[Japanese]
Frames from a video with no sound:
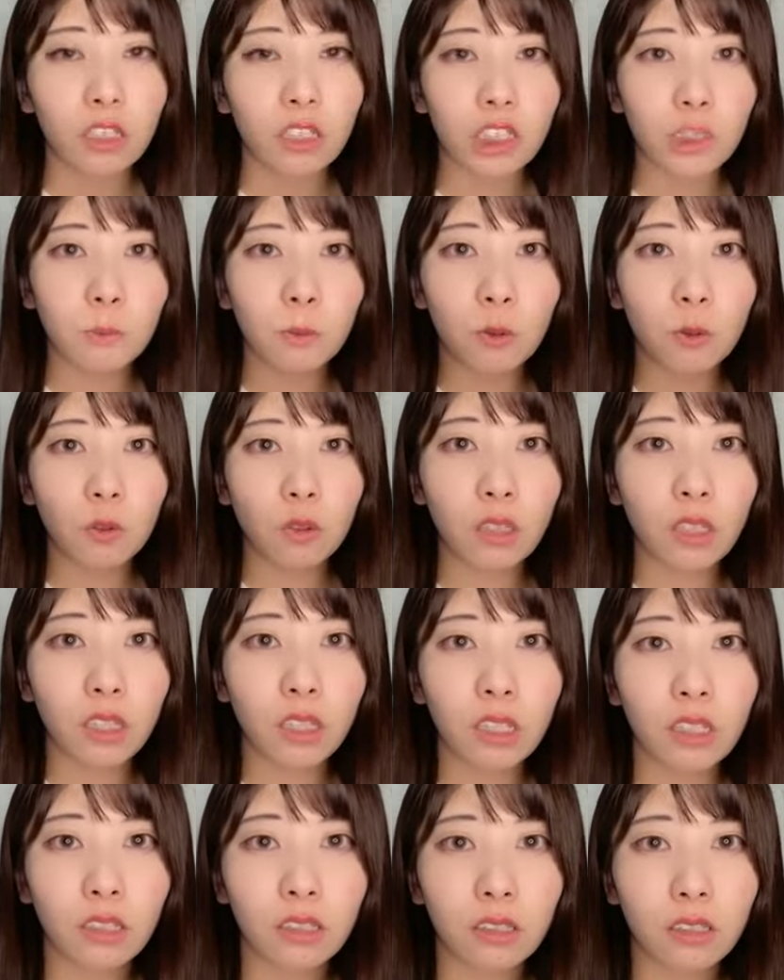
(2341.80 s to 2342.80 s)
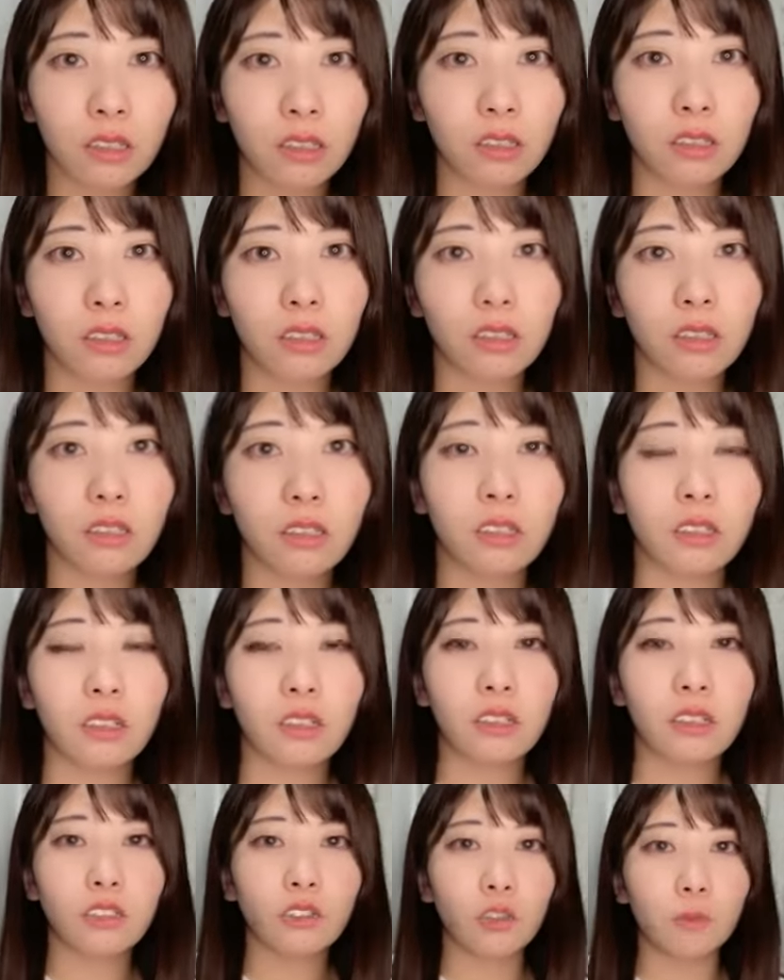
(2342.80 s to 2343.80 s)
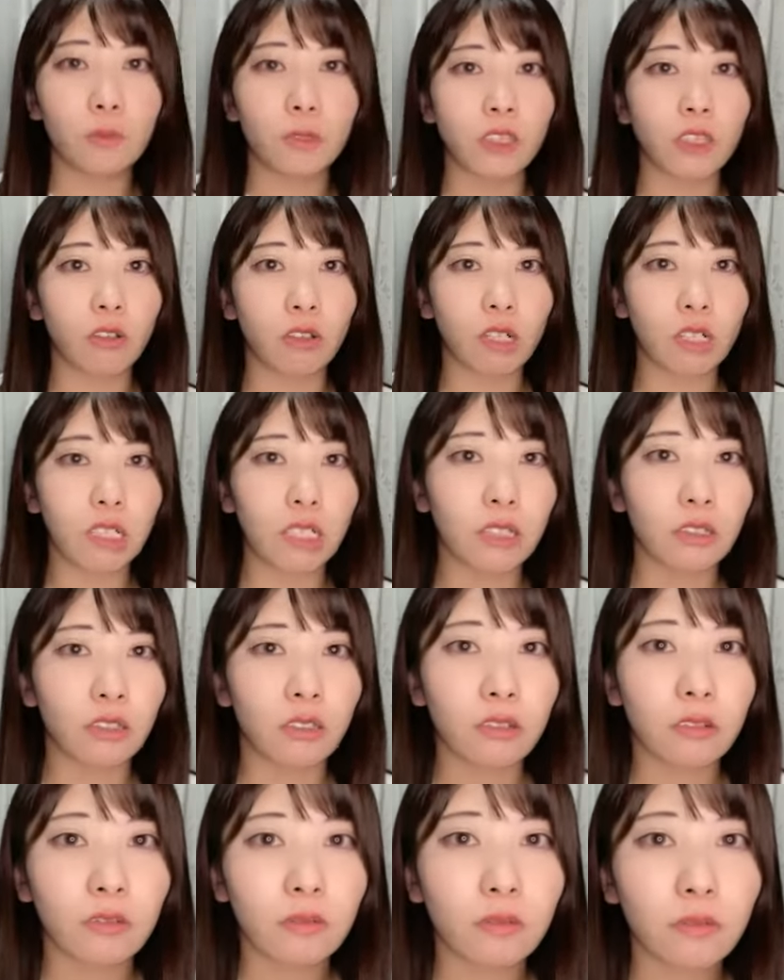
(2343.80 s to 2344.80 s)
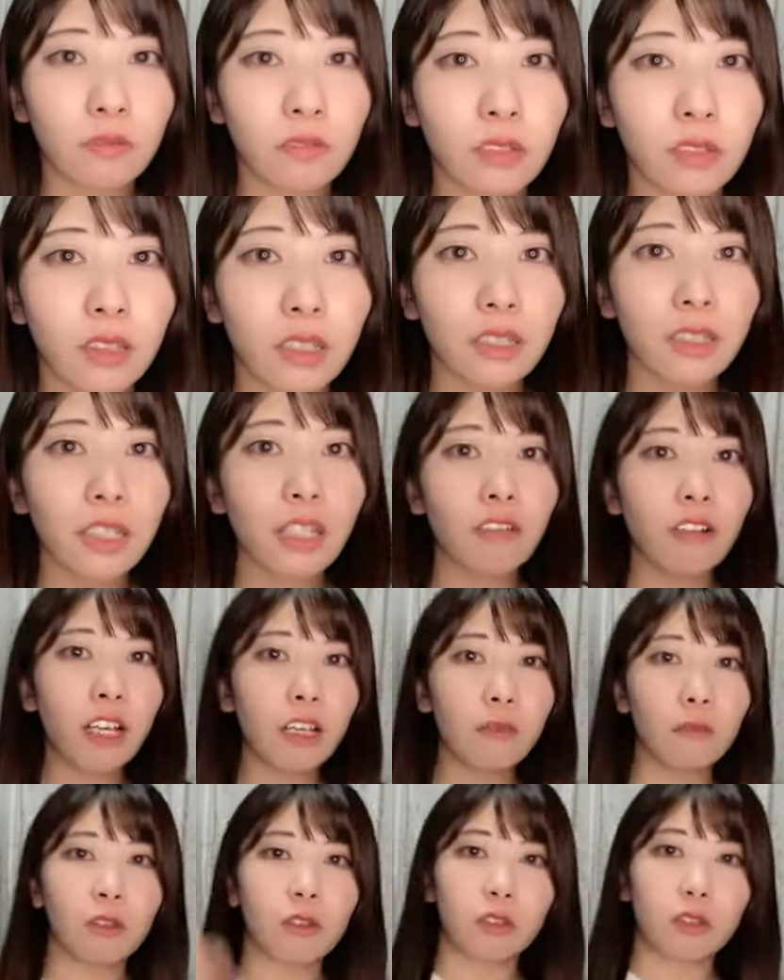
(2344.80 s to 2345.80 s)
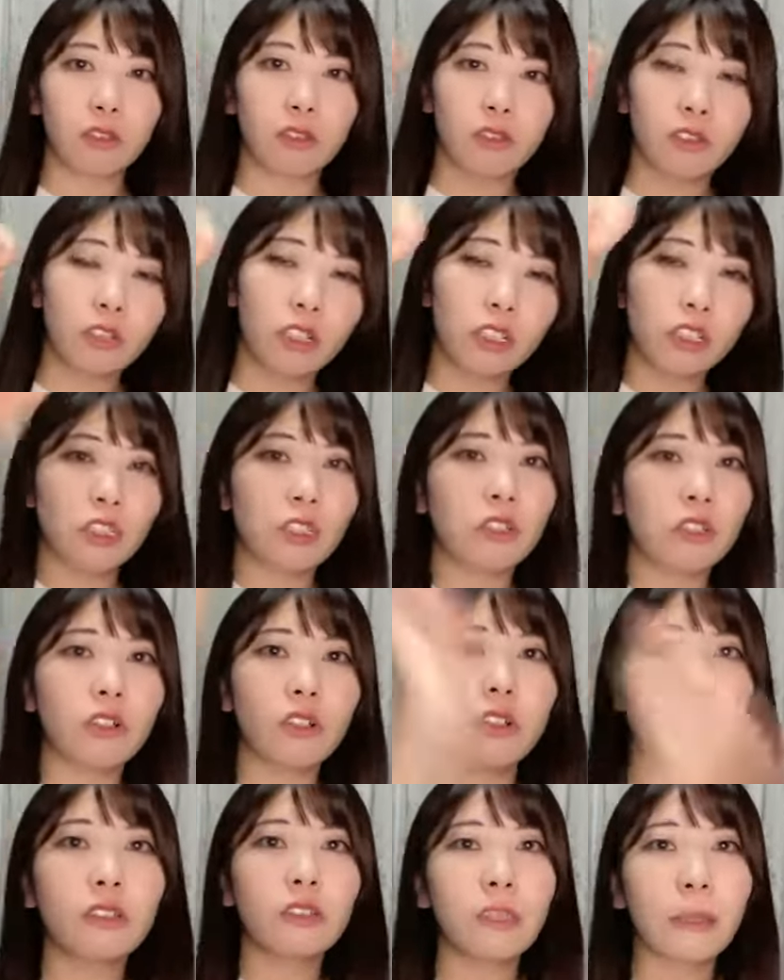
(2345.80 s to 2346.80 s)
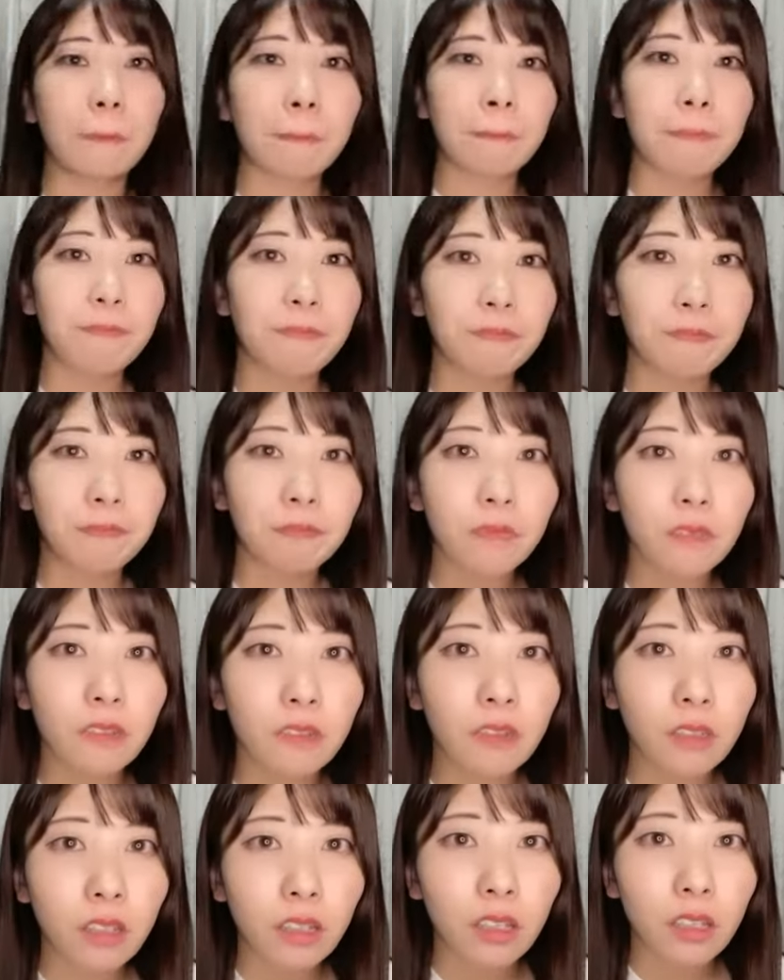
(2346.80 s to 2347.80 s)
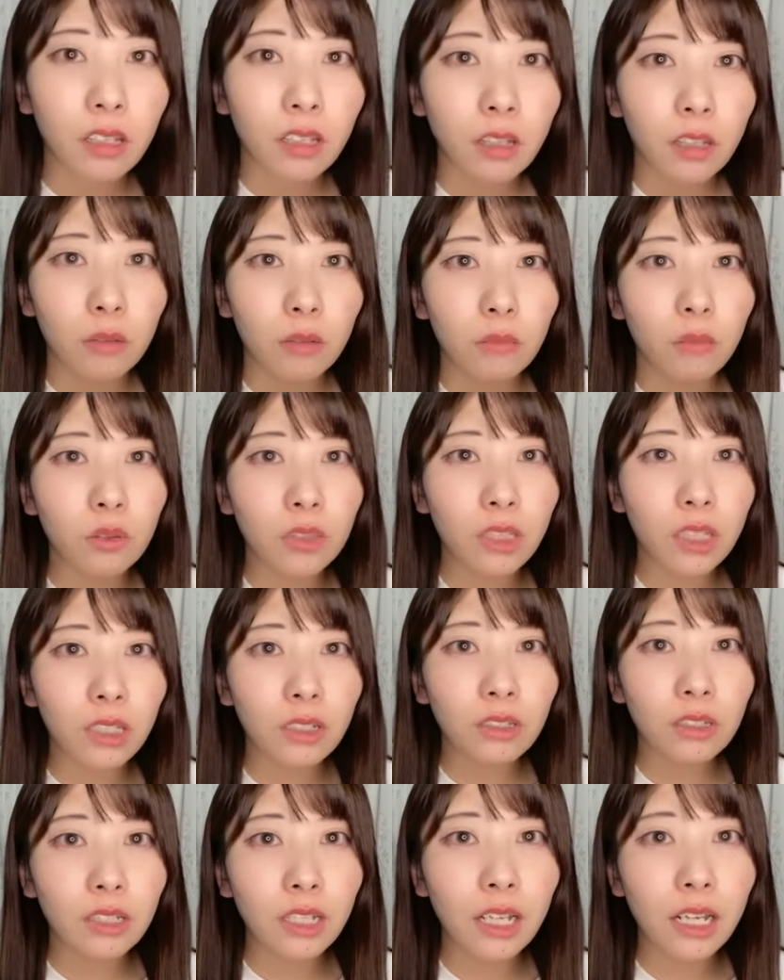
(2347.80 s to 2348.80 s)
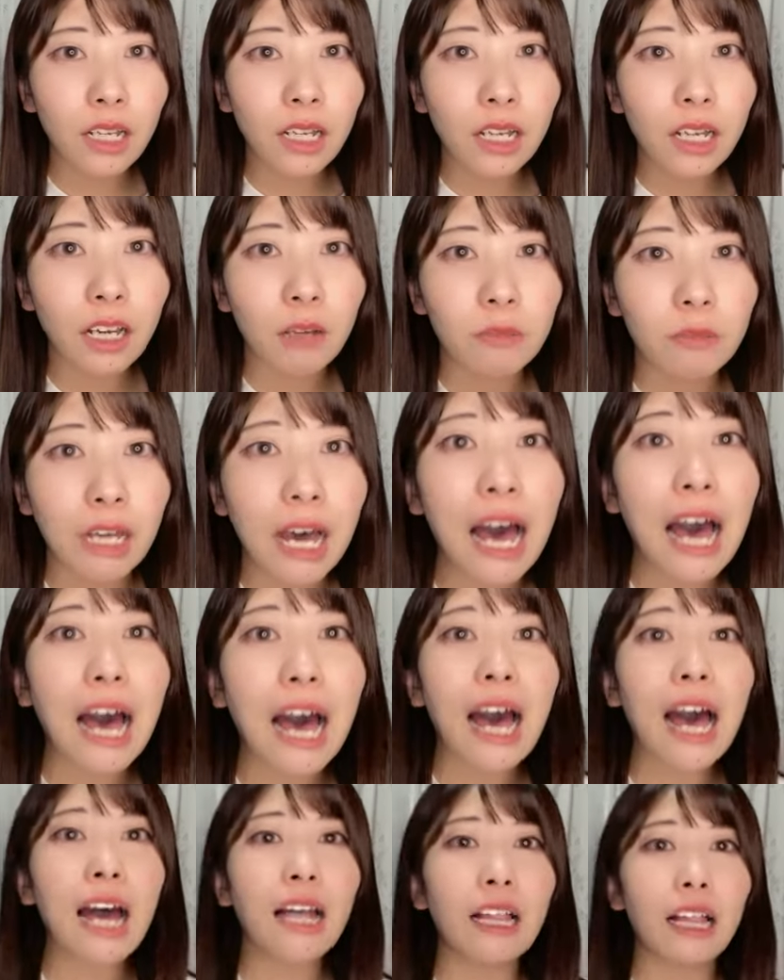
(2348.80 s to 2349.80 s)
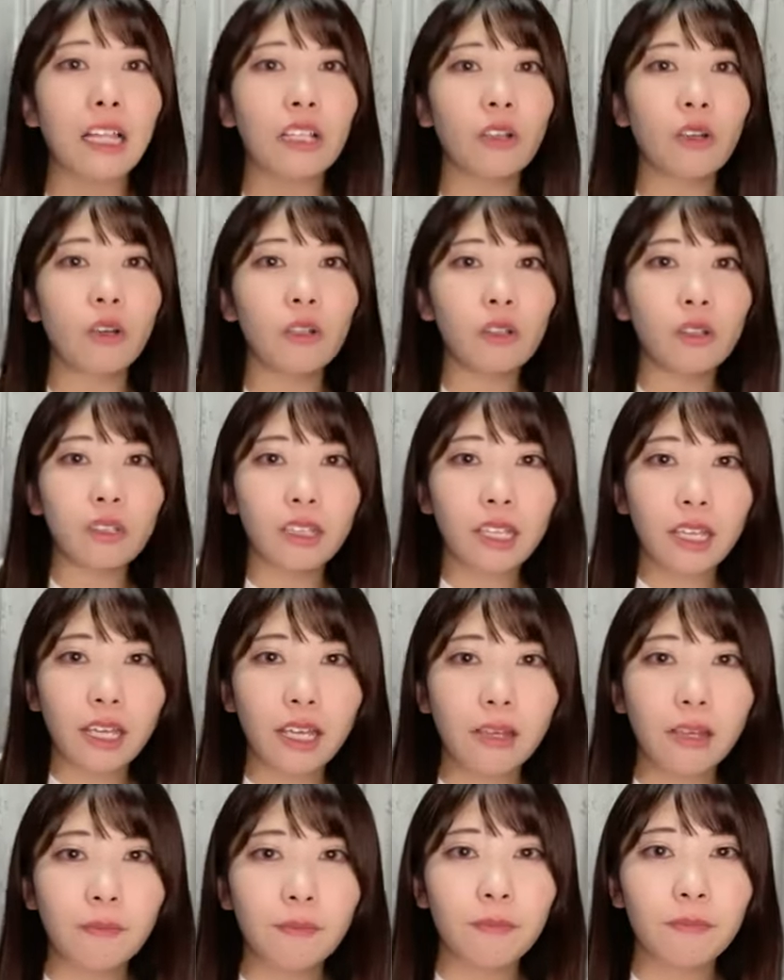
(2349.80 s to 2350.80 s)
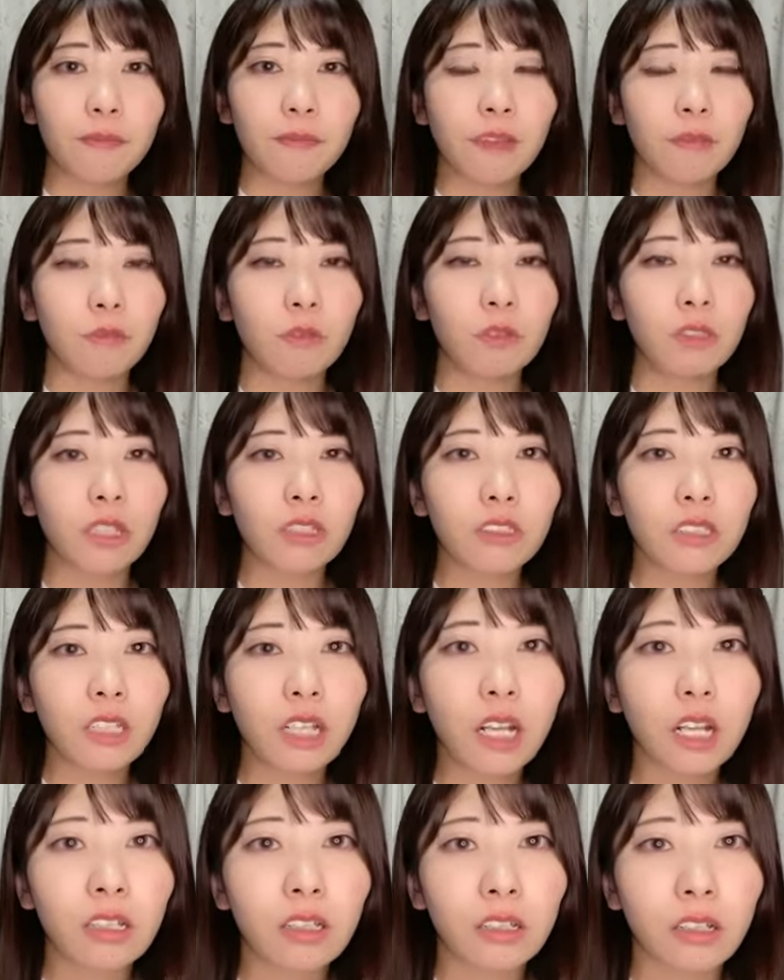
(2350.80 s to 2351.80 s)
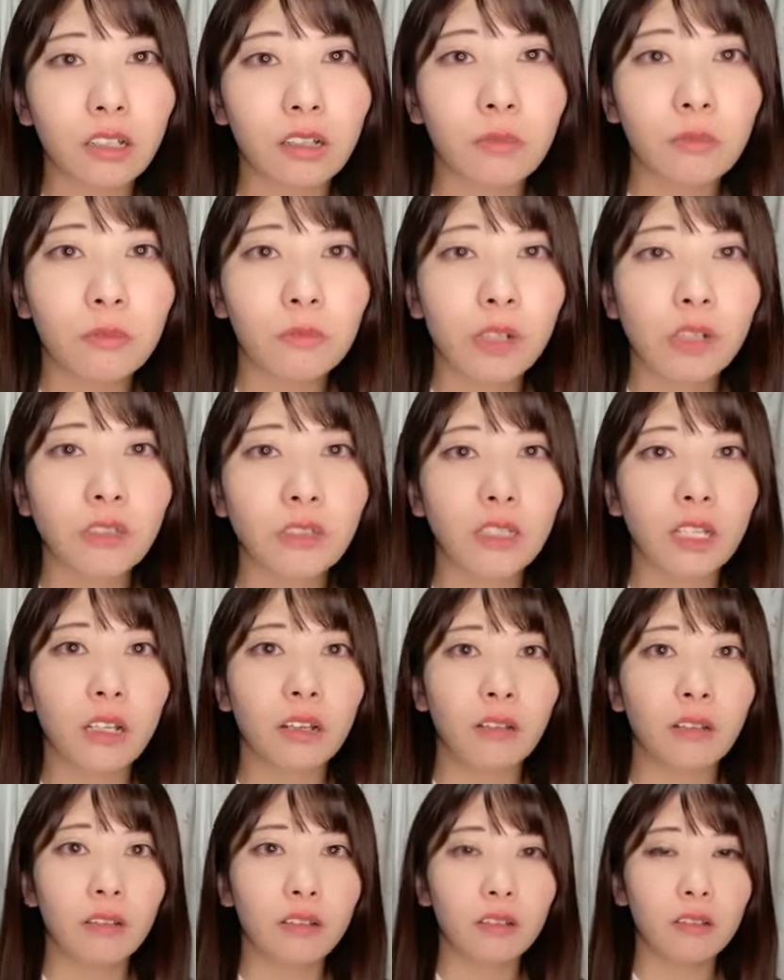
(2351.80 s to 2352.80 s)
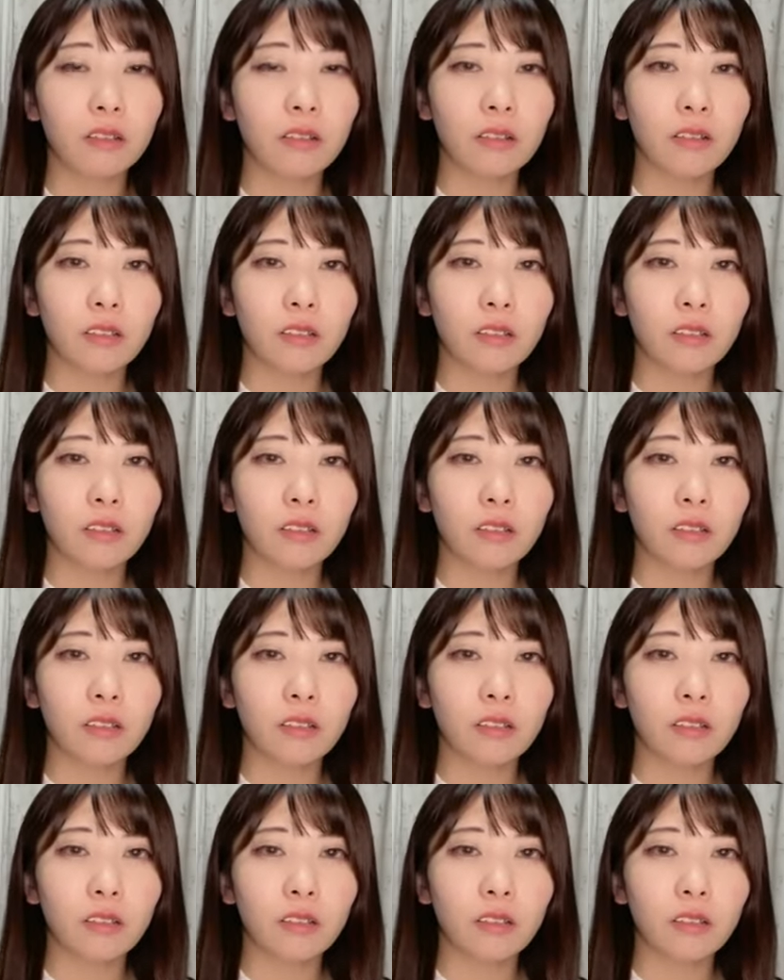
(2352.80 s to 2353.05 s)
ねスポドリ常備しとかないとねワインも用意しとこうってモデルナアームあーなるほどねモデルナなんだまみさん